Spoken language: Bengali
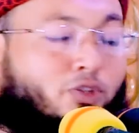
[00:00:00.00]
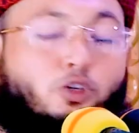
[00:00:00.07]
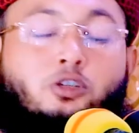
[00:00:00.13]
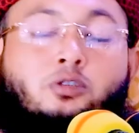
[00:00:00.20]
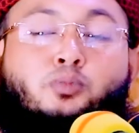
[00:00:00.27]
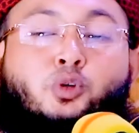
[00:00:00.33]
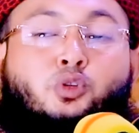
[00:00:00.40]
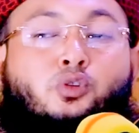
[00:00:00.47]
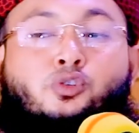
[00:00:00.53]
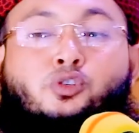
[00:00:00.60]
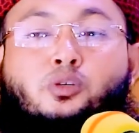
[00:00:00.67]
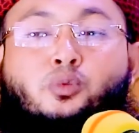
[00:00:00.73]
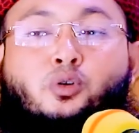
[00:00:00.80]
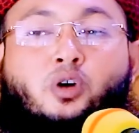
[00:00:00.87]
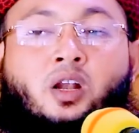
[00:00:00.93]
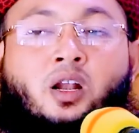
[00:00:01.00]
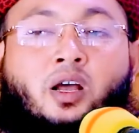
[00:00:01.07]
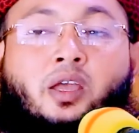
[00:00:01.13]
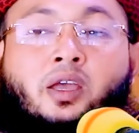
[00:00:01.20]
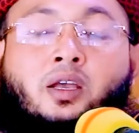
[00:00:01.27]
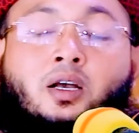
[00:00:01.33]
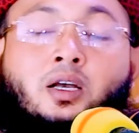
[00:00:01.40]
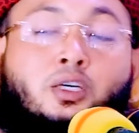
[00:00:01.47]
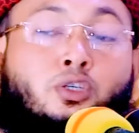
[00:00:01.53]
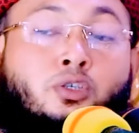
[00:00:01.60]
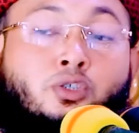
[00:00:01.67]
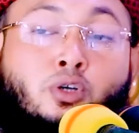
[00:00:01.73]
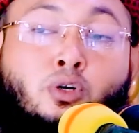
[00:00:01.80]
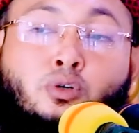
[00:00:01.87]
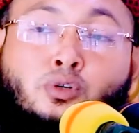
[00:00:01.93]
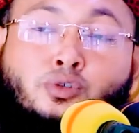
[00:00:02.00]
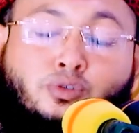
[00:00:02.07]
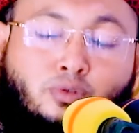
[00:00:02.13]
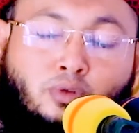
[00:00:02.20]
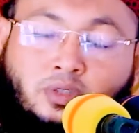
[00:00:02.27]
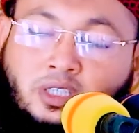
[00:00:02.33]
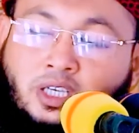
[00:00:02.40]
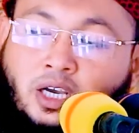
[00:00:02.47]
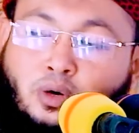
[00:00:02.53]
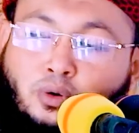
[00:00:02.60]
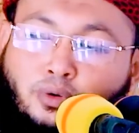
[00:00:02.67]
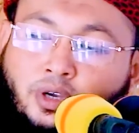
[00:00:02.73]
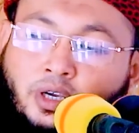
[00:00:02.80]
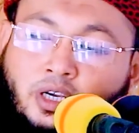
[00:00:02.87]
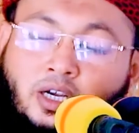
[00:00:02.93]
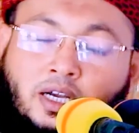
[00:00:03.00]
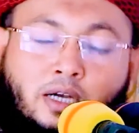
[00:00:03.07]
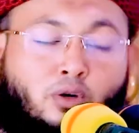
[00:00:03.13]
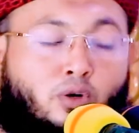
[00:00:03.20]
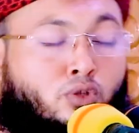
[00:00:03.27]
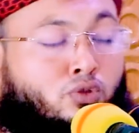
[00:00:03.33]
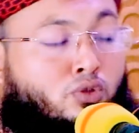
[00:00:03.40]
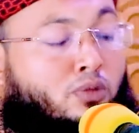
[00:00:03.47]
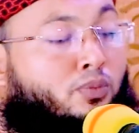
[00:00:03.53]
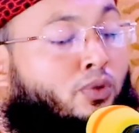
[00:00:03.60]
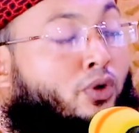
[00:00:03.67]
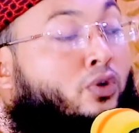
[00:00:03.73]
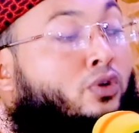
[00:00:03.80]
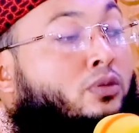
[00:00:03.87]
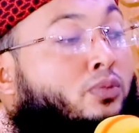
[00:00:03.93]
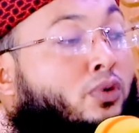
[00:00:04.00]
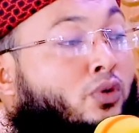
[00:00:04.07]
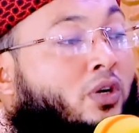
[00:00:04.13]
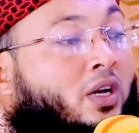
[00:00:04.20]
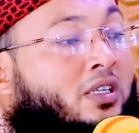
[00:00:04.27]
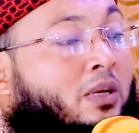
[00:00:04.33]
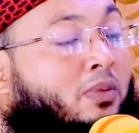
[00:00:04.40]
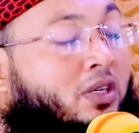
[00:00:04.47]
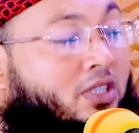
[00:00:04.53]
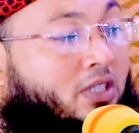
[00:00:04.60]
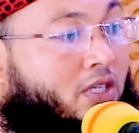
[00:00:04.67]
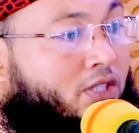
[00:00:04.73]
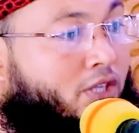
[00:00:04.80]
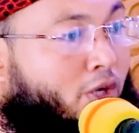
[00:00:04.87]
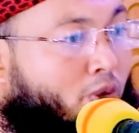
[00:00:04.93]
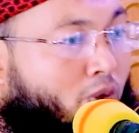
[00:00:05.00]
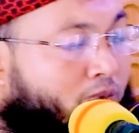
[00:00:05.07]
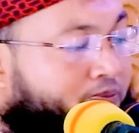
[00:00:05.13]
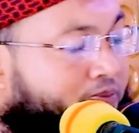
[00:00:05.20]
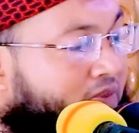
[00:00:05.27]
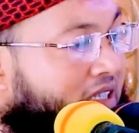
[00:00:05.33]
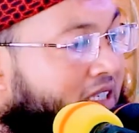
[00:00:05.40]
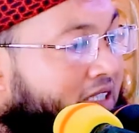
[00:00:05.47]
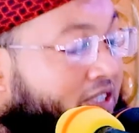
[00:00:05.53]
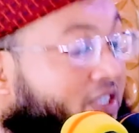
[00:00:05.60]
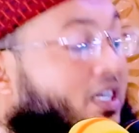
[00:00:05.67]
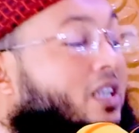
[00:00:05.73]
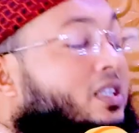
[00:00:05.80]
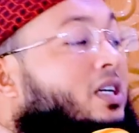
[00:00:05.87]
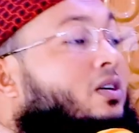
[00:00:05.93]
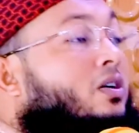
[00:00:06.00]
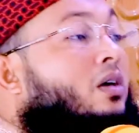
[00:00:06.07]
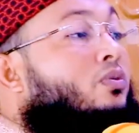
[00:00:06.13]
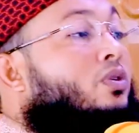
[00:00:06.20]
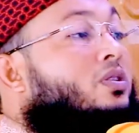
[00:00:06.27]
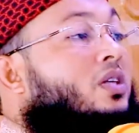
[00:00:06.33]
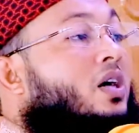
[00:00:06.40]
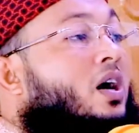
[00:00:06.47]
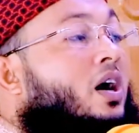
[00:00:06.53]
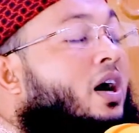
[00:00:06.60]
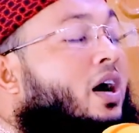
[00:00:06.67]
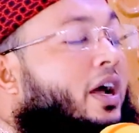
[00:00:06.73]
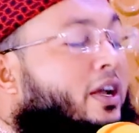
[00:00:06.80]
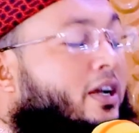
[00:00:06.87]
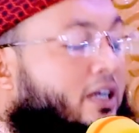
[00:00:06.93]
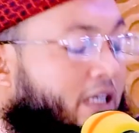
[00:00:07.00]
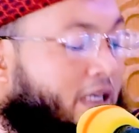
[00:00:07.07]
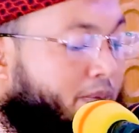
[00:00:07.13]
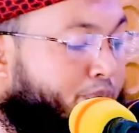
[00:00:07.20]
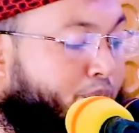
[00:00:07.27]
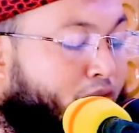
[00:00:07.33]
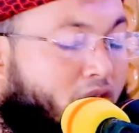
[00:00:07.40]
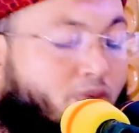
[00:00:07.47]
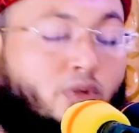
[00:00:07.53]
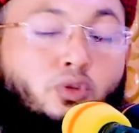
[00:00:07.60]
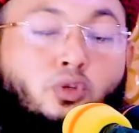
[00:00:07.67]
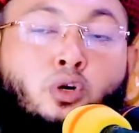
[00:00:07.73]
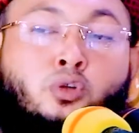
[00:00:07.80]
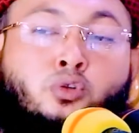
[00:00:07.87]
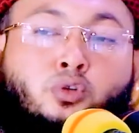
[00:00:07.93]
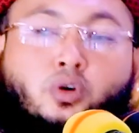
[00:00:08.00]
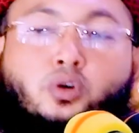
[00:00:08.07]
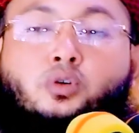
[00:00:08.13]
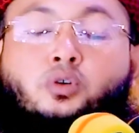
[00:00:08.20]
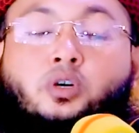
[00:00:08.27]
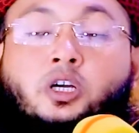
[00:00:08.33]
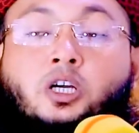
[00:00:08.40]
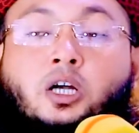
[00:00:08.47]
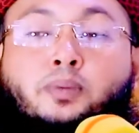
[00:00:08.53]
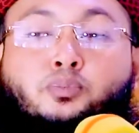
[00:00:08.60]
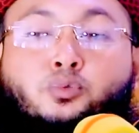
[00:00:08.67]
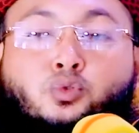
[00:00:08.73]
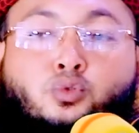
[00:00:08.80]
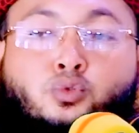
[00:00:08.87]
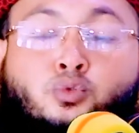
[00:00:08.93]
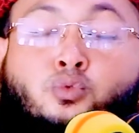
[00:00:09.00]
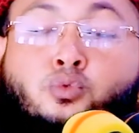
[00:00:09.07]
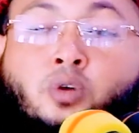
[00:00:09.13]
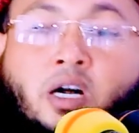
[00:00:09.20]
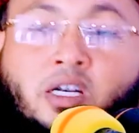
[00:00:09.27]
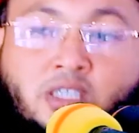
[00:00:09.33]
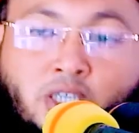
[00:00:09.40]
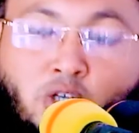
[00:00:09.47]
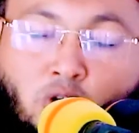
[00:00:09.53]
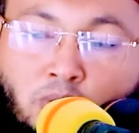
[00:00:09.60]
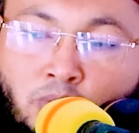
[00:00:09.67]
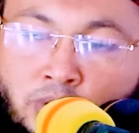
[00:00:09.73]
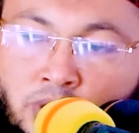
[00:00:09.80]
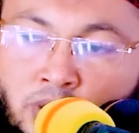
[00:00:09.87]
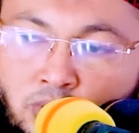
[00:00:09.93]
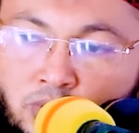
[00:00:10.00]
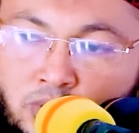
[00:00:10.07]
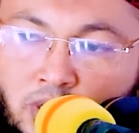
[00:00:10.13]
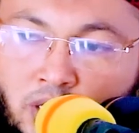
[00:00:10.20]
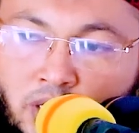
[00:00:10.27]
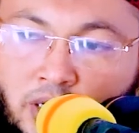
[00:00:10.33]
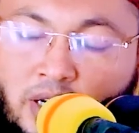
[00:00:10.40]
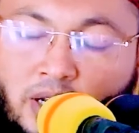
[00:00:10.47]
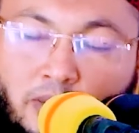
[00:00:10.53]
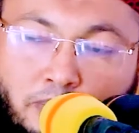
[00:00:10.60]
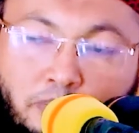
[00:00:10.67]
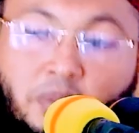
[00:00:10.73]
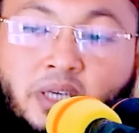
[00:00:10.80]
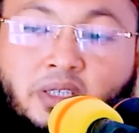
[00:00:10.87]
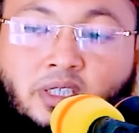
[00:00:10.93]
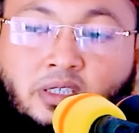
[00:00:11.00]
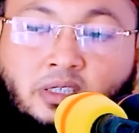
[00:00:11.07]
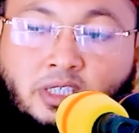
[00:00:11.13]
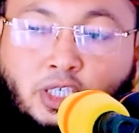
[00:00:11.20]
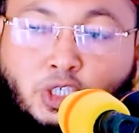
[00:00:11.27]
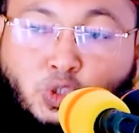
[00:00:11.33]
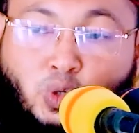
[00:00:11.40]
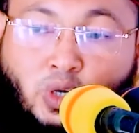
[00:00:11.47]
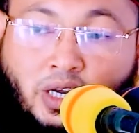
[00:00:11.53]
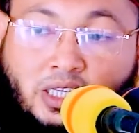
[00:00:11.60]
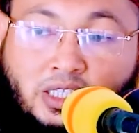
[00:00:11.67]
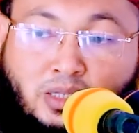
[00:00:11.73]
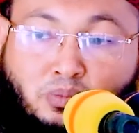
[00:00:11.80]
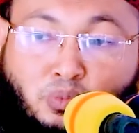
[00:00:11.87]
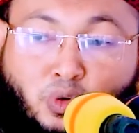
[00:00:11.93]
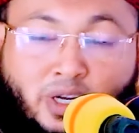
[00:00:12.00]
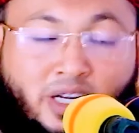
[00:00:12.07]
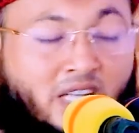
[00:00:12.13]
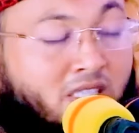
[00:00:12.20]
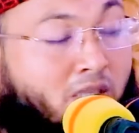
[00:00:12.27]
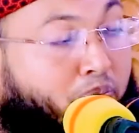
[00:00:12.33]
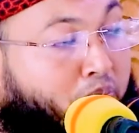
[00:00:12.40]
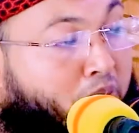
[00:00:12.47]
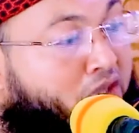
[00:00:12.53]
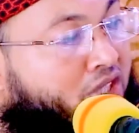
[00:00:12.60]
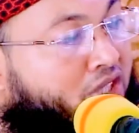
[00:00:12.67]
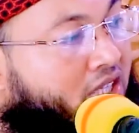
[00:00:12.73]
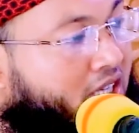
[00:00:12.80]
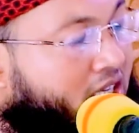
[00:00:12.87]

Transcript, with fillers: তন বদন সব গল হা সকল সুরত কিয়া হুই কত বড় বড় রাজা বাদশাহ ছিল যাদের ক্ষমতায় পৃথিবী থর করে কাঁপতো আজকে ক্ষমতা কোথায় মাটির নিচে চলে গেছে মরে গেছে পিষে